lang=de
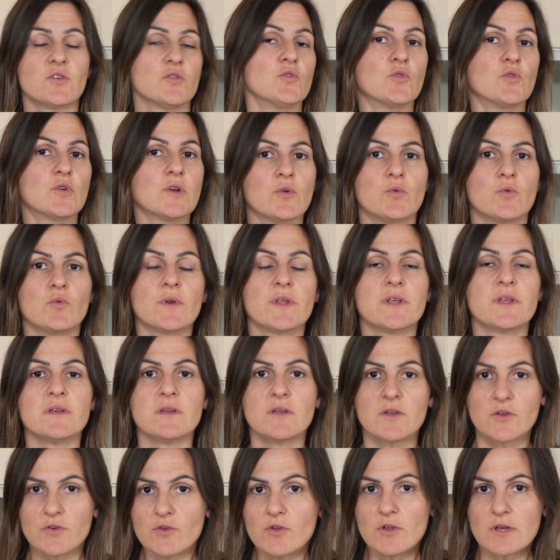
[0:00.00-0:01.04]
Knödel ohne
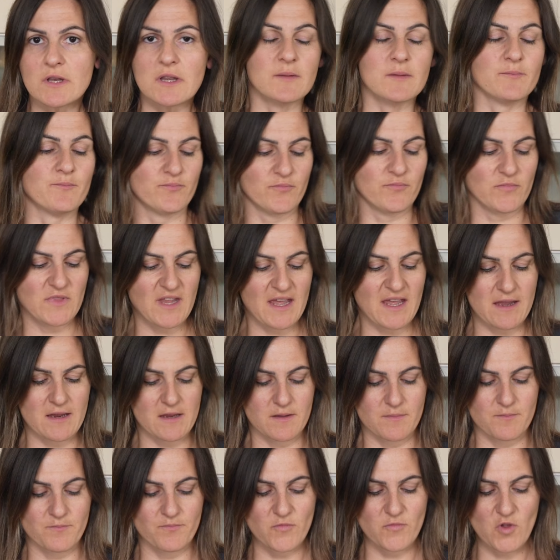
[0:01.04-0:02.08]

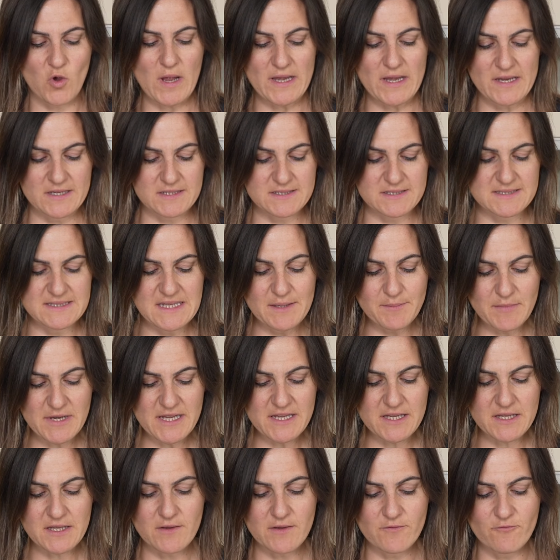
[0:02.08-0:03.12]
Knödelteig? Gar nichts.
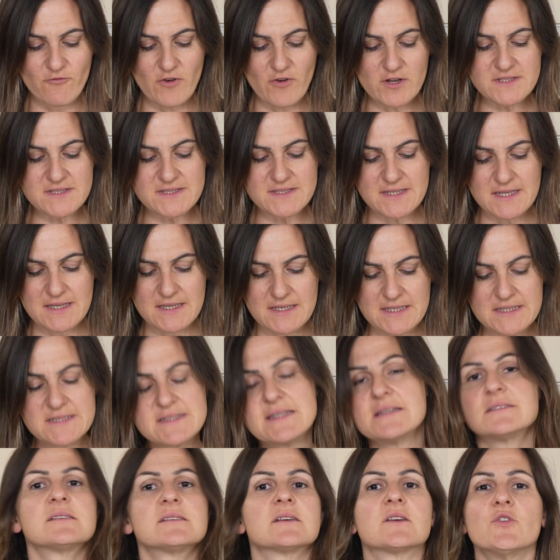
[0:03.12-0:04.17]
Nämlich, was ist
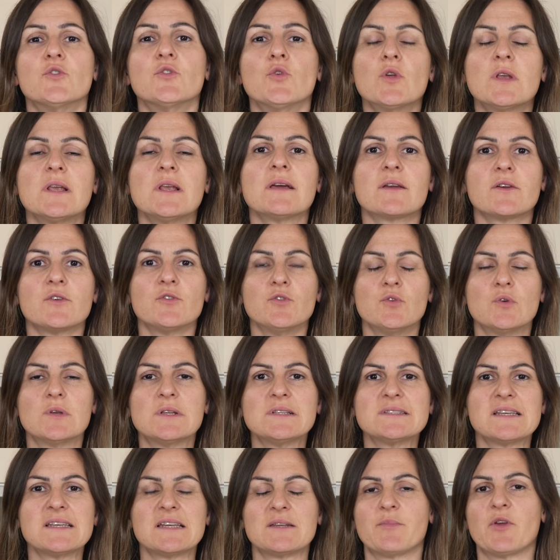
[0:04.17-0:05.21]
jetzt ein Knödel? Ein
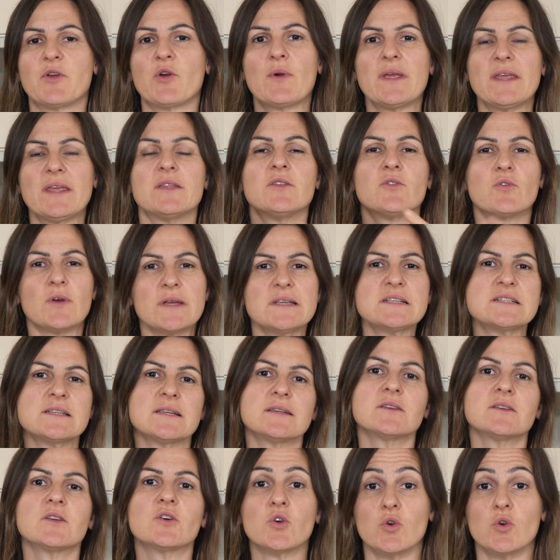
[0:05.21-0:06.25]
Knödel sind bei euch in Deutschland